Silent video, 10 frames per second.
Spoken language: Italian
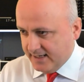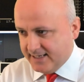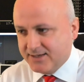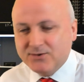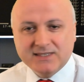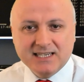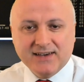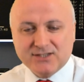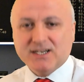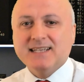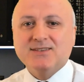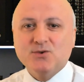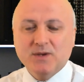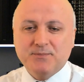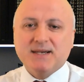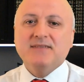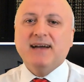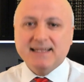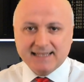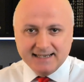esclusiva chat room
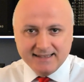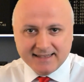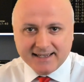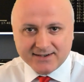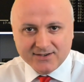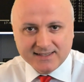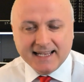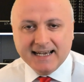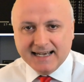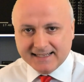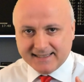privata all'interno della